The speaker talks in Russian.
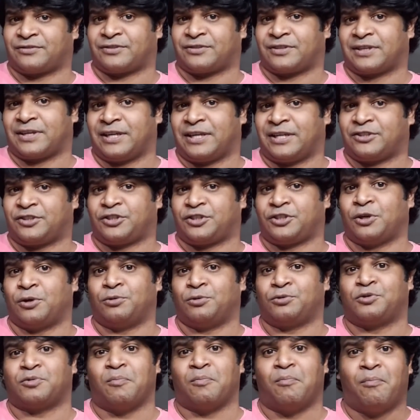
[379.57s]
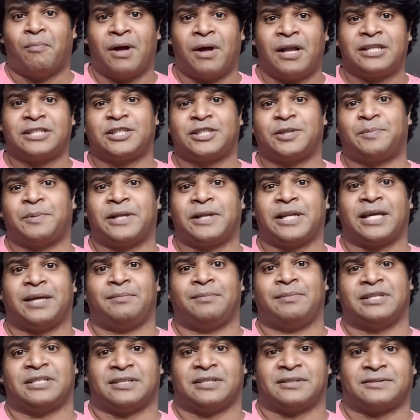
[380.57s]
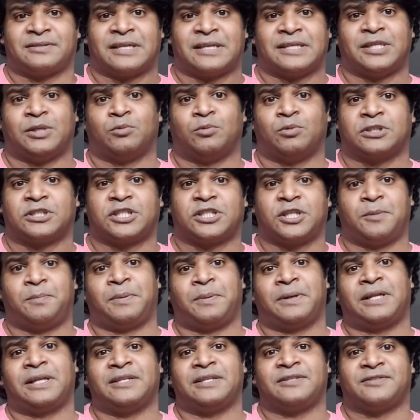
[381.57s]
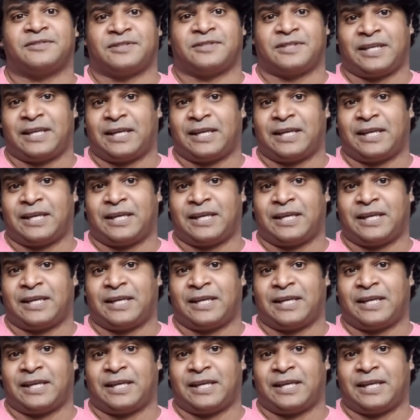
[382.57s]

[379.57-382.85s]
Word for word: в Хампе очень продвинуто. Этот барельеф показывает